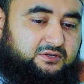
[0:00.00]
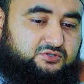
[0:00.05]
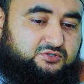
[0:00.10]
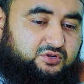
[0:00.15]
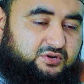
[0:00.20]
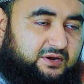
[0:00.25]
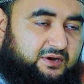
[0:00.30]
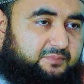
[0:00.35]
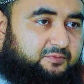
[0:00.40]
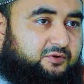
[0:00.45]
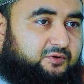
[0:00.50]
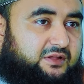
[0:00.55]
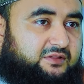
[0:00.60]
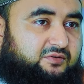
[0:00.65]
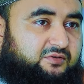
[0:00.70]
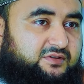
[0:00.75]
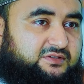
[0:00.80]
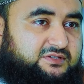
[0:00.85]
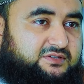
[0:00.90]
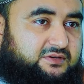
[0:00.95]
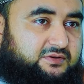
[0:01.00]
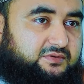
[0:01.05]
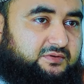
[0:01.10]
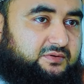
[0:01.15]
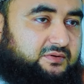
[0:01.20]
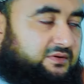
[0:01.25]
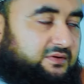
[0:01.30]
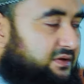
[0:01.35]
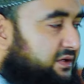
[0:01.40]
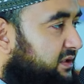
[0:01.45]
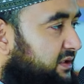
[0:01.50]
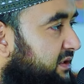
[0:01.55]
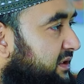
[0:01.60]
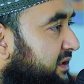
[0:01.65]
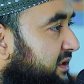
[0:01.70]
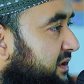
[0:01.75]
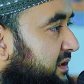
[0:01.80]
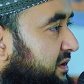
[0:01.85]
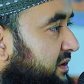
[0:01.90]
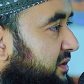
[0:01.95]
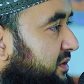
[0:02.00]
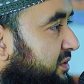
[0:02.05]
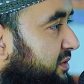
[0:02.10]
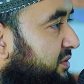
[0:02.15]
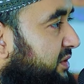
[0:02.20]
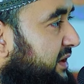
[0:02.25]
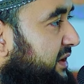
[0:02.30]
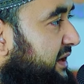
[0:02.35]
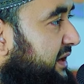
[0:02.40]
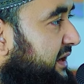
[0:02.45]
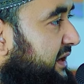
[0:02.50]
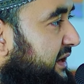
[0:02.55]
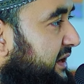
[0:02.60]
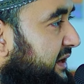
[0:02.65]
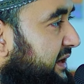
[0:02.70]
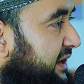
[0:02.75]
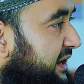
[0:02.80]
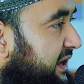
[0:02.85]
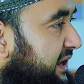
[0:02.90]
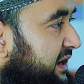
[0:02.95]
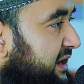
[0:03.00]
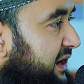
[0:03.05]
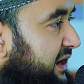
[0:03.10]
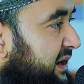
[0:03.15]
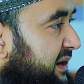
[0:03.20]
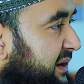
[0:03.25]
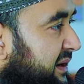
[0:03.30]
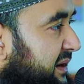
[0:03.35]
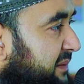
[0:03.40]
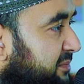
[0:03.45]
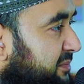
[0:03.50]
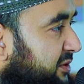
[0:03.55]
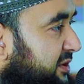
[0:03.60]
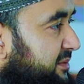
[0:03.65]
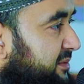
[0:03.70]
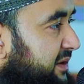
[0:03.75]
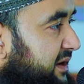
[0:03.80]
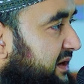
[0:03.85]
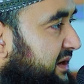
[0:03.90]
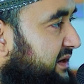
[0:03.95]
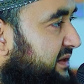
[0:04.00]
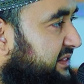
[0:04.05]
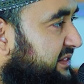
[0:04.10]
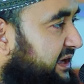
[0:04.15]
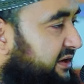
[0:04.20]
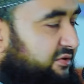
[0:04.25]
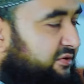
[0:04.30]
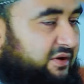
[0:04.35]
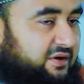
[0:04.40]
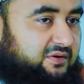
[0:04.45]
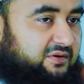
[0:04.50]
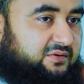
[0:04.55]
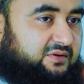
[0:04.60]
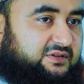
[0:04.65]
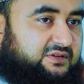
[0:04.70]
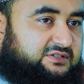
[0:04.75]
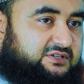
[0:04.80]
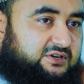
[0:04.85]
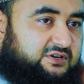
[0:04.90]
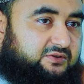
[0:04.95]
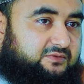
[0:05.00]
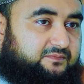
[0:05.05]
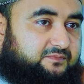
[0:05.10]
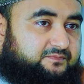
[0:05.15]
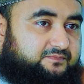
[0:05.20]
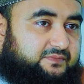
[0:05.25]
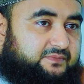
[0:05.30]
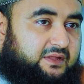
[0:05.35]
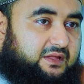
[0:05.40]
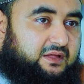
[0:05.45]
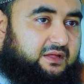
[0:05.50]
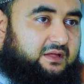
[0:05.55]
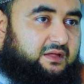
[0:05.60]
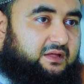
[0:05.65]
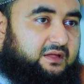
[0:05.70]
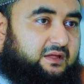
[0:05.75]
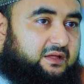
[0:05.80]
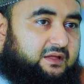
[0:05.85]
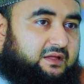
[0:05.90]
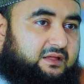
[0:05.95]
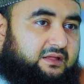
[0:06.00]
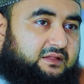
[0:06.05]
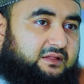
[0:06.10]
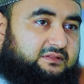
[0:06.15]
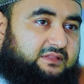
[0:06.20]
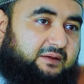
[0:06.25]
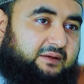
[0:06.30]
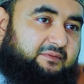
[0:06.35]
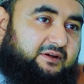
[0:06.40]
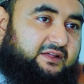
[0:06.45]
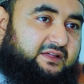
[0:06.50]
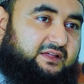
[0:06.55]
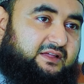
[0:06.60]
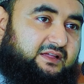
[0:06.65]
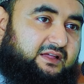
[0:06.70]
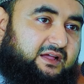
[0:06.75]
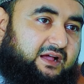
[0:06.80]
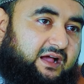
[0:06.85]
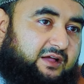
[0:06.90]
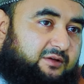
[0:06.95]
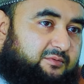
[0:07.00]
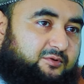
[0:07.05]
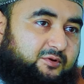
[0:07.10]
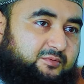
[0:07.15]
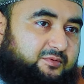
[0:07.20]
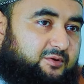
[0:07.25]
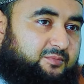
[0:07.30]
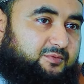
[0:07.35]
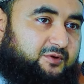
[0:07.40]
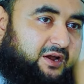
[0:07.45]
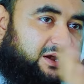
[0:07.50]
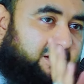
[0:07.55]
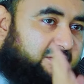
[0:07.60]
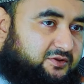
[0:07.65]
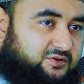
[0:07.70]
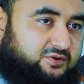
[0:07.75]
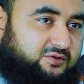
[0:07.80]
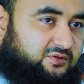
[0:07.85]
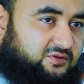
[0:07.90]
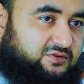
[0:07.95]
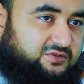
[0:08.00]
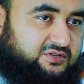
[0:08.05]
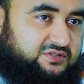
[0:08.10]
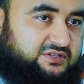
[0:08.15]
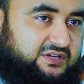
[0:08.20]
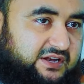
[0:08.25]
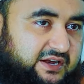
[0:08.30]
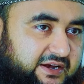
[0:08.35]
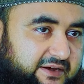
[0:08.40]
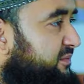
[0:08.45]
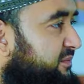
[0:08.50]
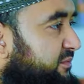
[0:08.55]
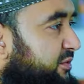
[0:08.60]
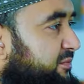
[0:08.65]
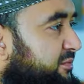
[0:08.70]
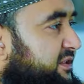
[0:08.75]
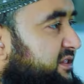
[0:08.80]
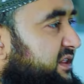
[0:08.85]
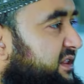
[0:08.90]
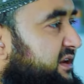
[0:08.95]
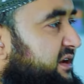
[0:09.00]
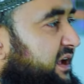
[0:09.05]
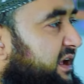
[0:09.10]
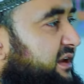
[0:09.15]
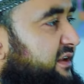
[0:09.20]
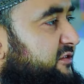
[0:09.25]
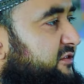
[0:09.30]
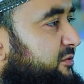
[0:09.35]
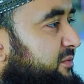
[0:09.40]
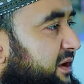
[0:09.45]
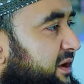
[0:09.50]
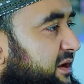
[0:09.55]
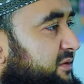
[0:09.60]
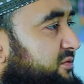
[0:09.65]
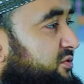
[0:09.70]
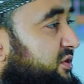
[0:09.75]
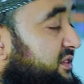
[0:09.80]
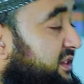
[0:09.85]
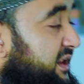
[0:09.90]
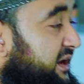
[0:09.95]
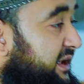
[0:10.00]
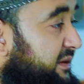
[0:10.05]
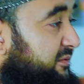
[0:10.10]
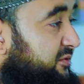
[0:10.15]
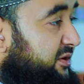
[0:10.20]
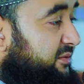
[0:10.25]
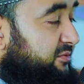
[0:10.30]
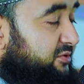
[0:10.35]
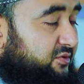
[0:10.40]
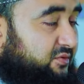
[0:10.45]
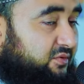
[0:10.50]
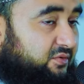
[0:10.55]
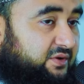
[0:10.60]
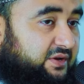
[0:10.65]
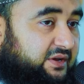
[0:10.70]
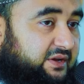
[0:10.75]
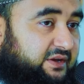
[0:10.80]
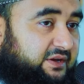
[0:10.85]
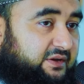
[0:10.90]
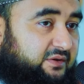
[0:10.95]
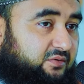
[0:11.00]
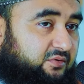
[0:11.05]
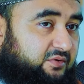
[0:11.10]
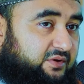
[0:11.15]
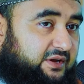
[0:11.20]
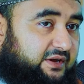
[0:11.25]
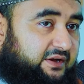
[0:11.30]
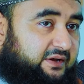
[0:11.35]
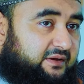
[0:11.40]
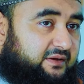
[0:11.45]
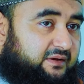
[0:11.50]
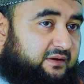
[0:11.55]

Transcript: শরীরে পোকা ধরেছিল ওনাকে এলাকা পরিবার ত্যাগ করানো হয়েছিল তার মানে কি আয়ুব নবীর উপর আল্লাহ অসন্তুষ্ট ছিলেন মোমেনদেরকে আল্লাহ সুহানা হওয়া তালা এমন এমন কঠিন কঠিন